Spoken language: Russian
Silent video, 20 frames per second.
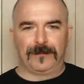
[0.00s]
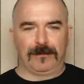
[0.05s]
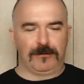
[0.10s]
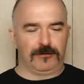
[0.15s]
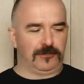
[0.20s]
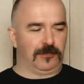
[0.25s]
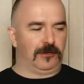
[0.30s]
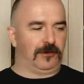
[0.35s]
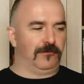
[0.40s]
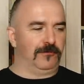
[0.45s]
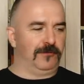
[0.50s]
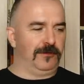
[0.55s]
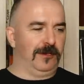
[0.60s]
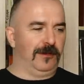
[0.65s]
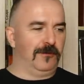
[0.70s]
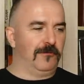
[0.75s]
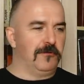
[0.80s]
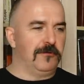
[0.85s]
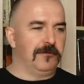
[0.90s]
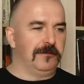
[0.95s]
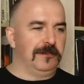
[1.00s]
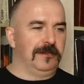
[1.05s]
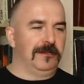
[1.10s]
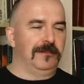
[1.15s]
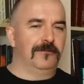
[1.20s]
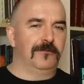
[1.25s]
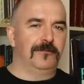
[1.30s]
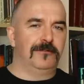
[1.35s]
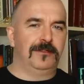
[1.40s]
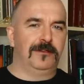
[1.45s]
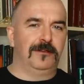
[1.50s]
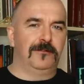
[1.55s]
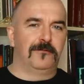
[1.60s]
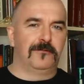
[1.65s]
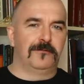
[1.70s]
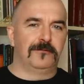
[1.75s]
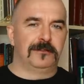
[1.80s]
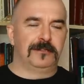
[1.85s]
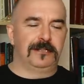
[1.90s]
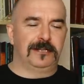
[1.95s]
Потому что руки голые, ноги
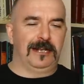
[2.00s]
голые,